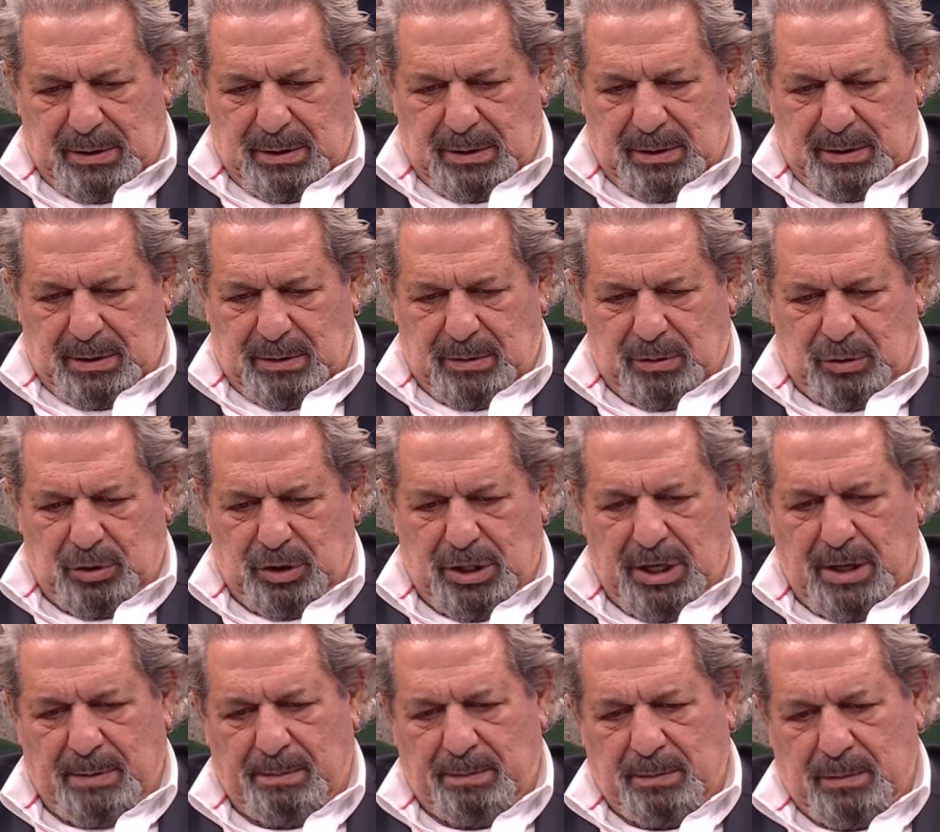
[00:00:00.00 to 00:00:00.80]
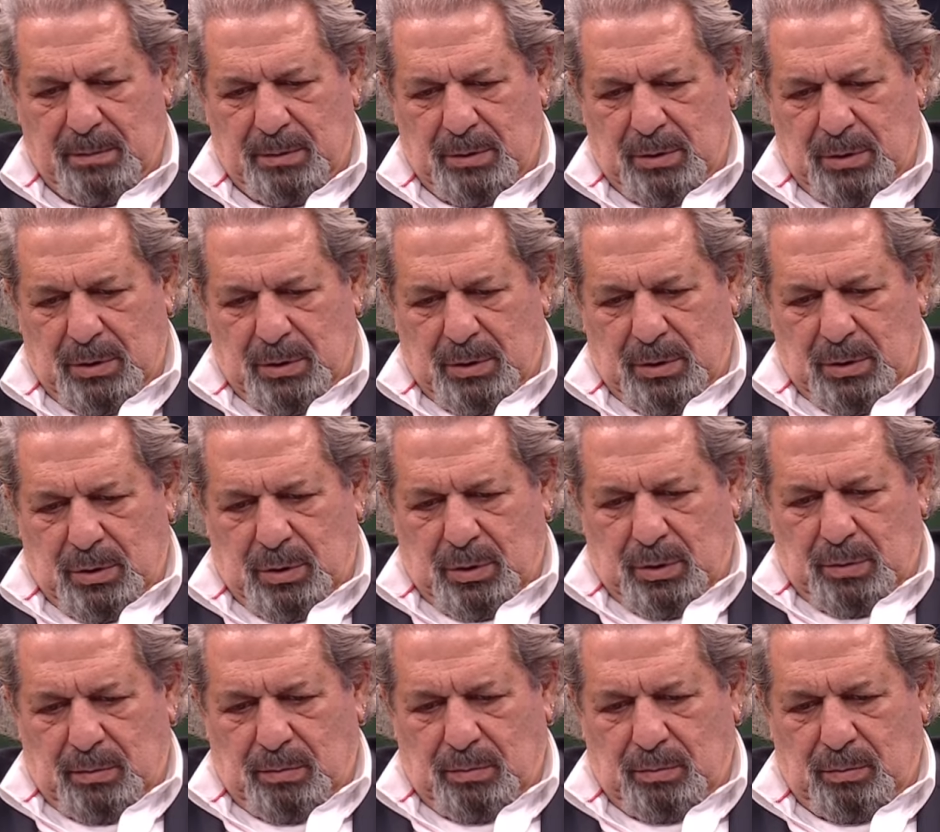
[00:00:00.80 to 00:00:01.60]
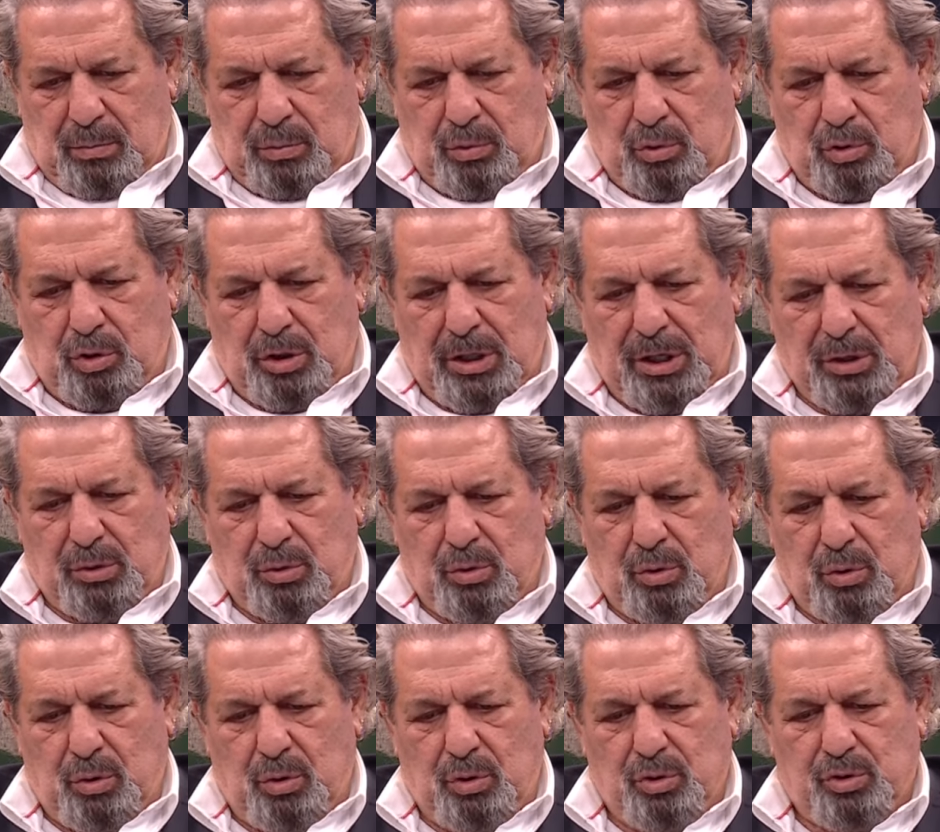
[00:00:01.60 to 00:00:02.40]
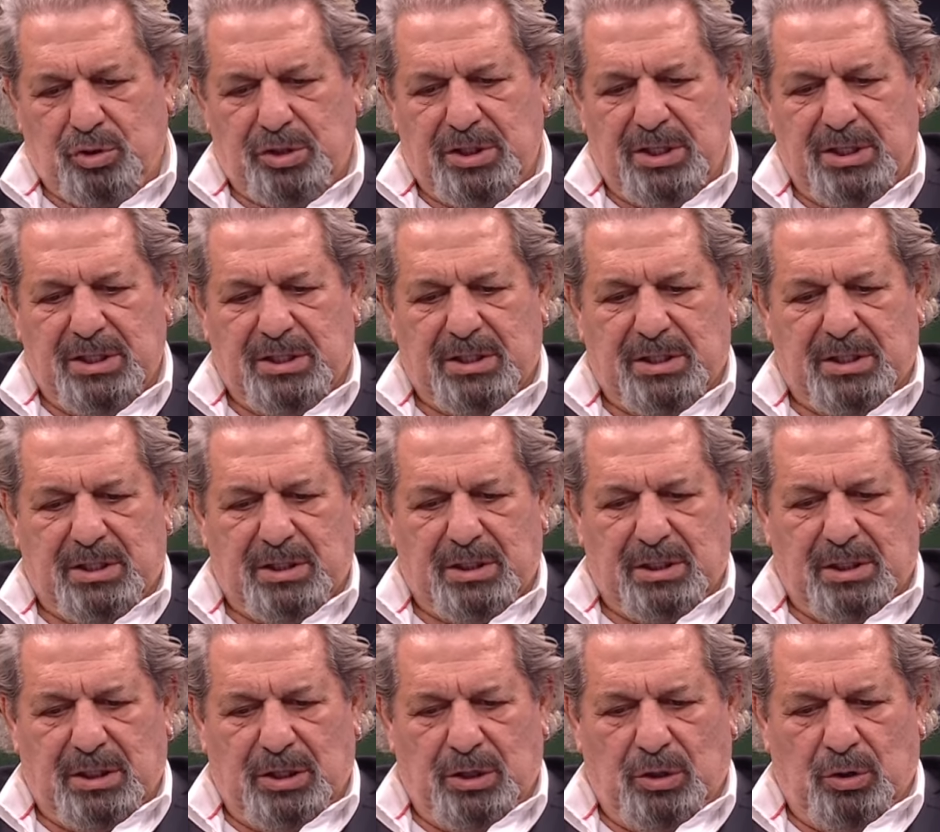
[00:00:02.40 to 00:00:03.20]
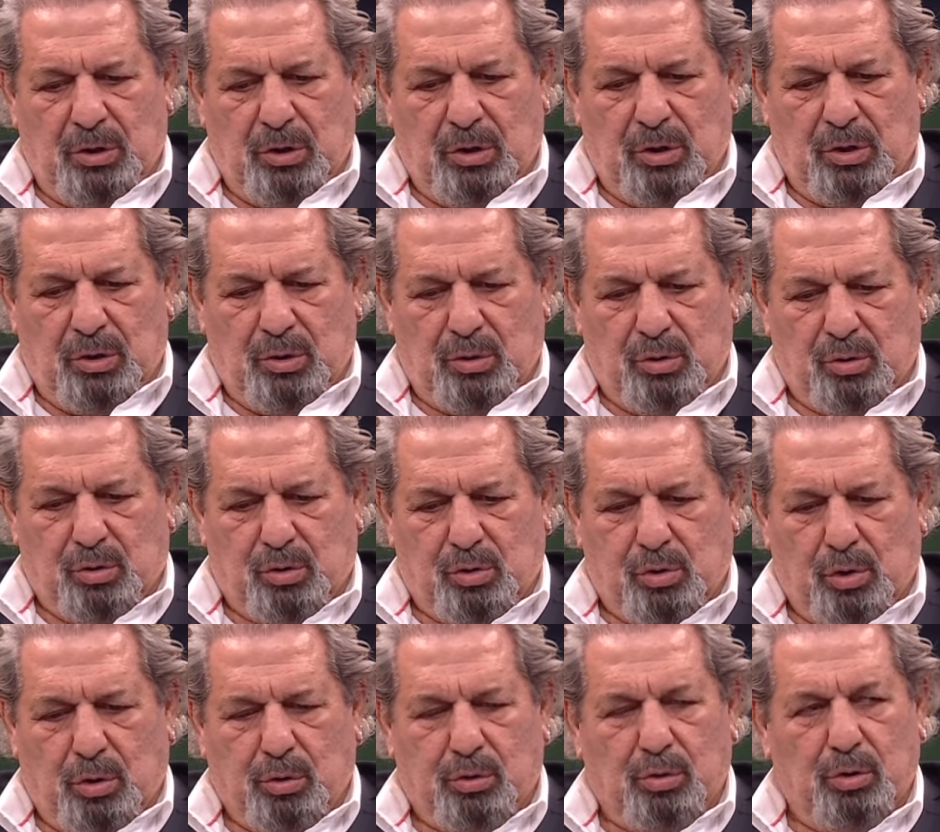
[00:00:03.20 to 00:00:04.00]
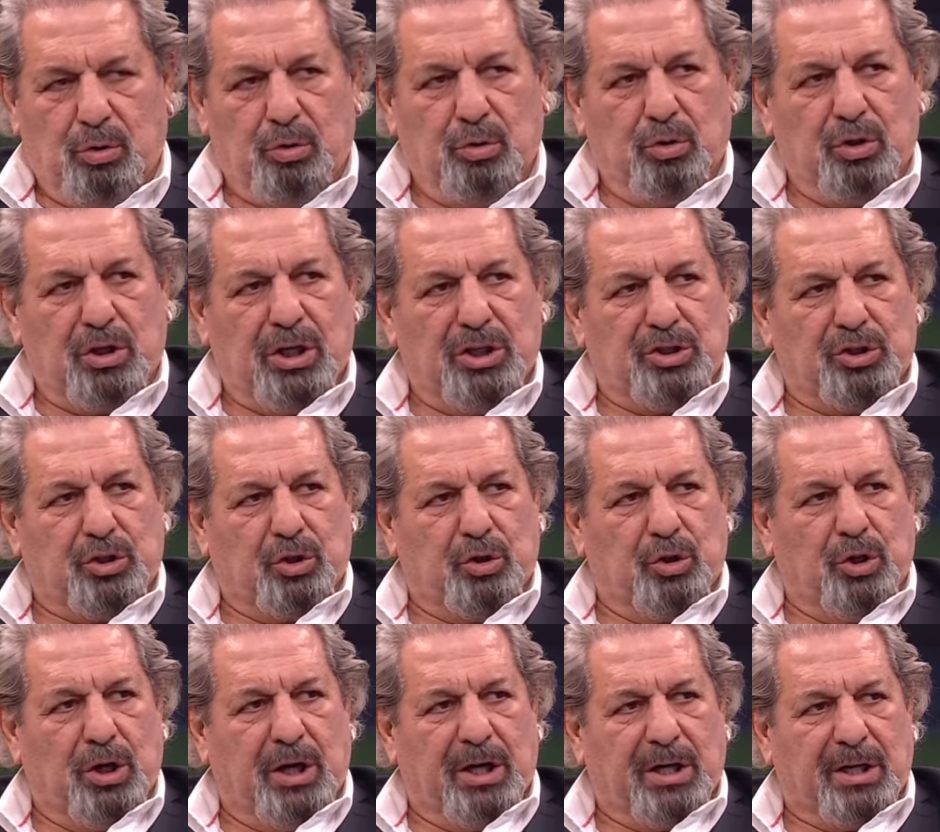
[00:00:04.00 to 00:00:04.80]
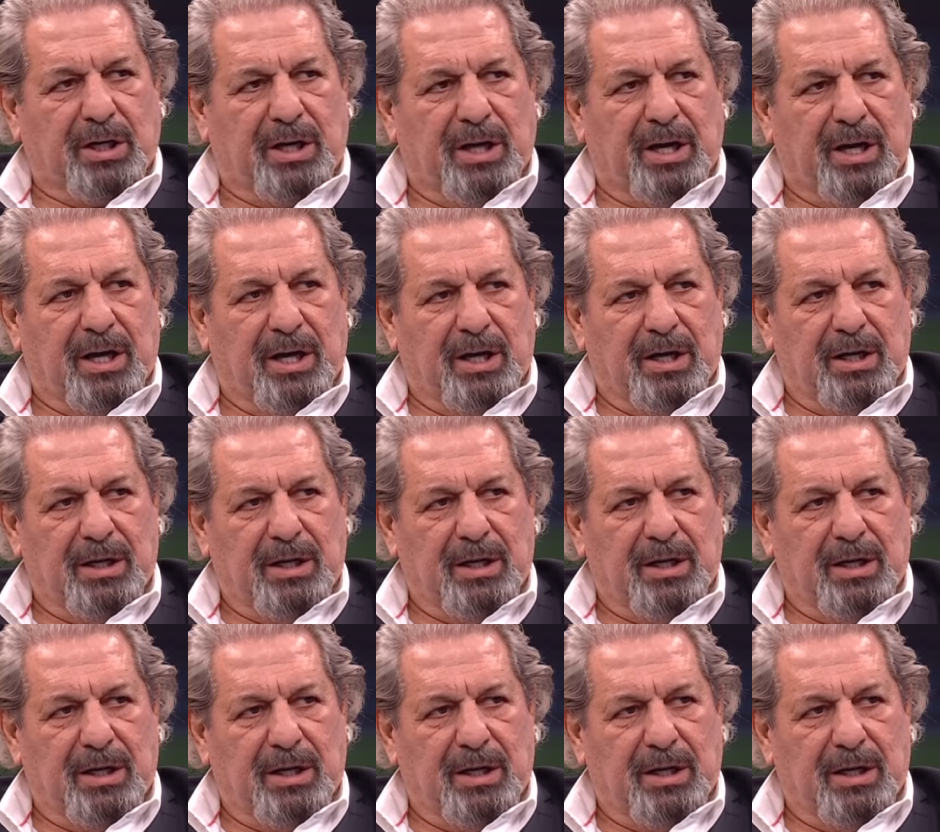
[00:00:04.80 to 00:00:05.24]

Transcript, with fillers: Hocam, burada göğüs diz iniyor. Sol kolunu kaçırıyor arkaya.